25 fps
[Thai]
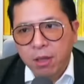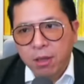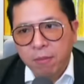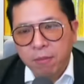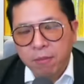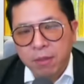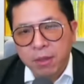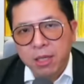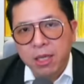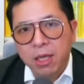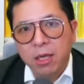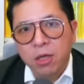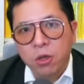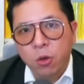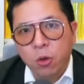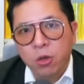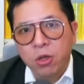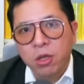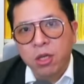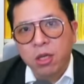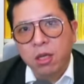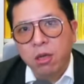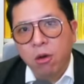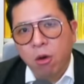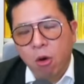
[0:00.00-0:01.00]
เพื่อนคน
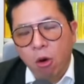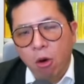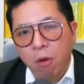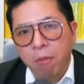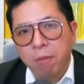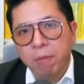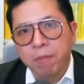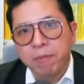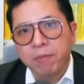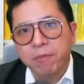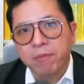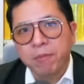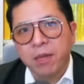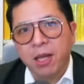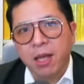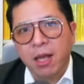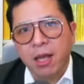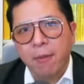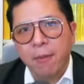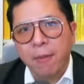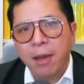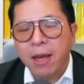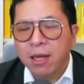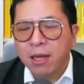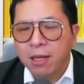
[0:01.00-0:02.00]
ที่คบนะฮะ
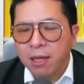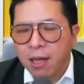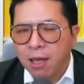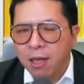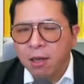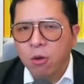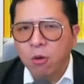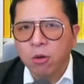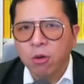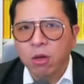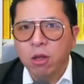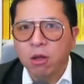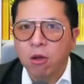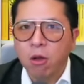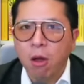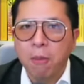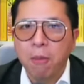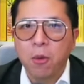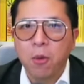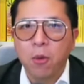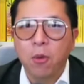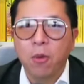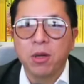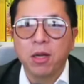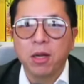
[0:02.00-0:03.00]
แม้กระทั่งคนในครอบ
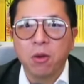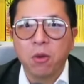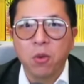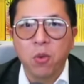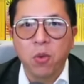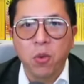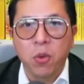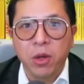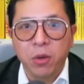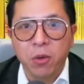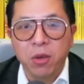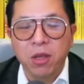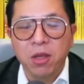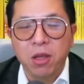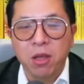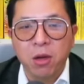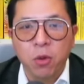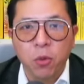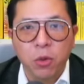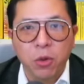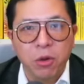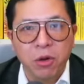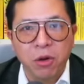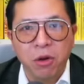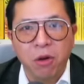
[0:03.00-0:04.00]
ครัวที่เราคุยด้วยเยอะ
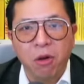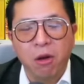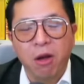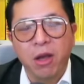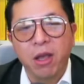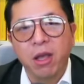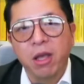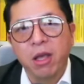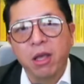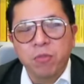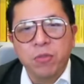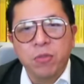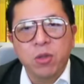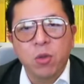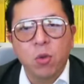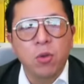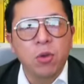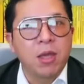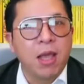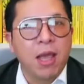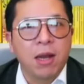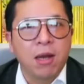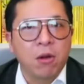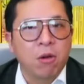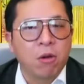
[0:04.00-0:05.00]
คุยด้วยน้อยตู้
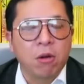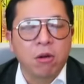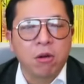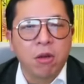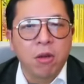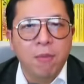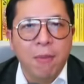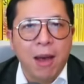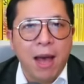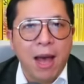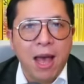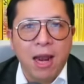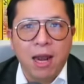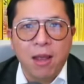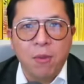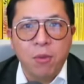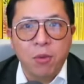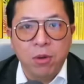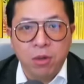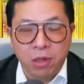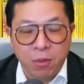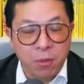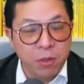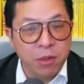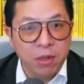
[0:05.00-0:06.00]
เย็นของเราที่บ้านอะไรพวก
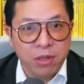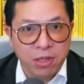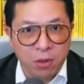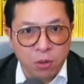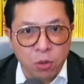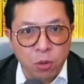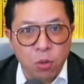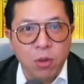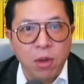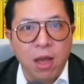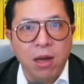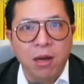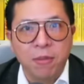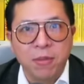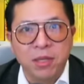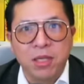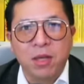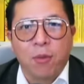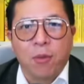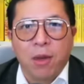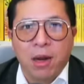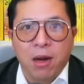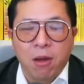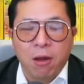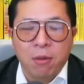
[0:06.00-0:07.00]
นี้เสียตู้เย็นก็เป็นสิ่
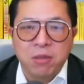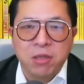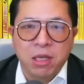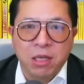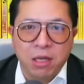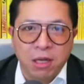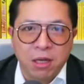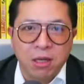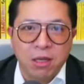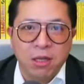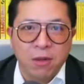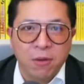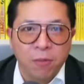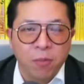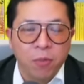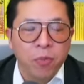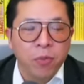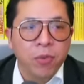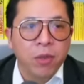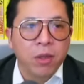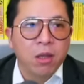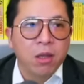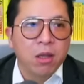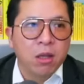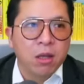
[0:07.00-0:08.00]
งแวดล้อมชนิดนึง
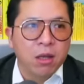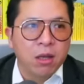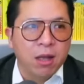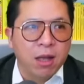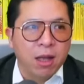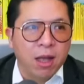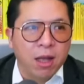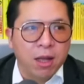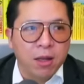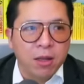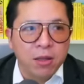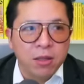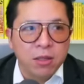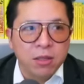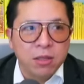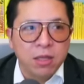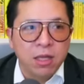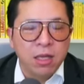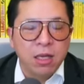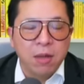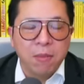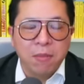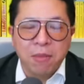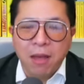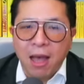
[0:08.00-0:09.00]
นะฮะ
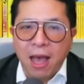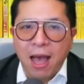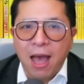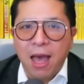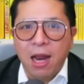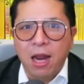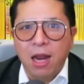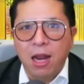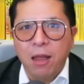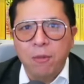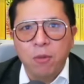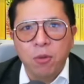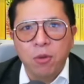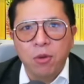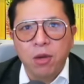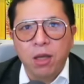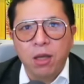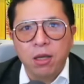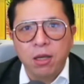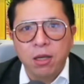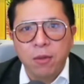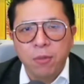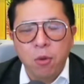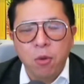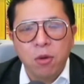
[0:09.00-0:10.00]
ที่ทำงานอะไรพวกเนี้ย
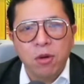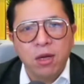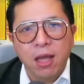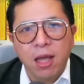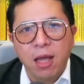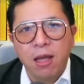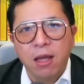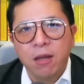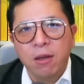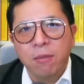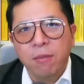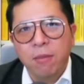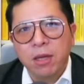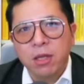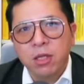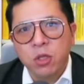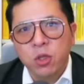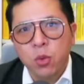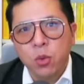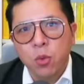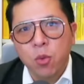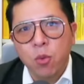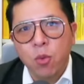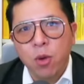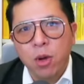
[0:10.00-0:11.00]
คือพวกเนี้ยมัน
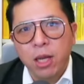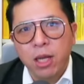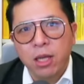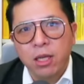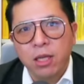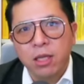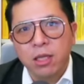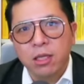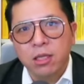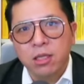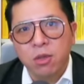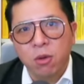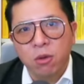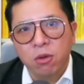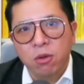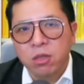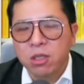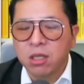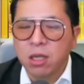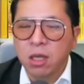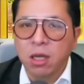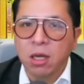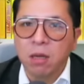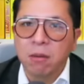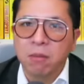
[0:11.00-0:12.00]
ช่วยส่ง
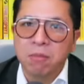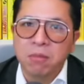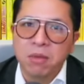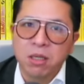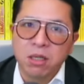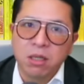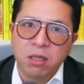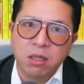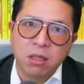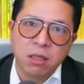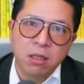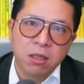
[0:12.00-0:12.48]
เสริมหรือ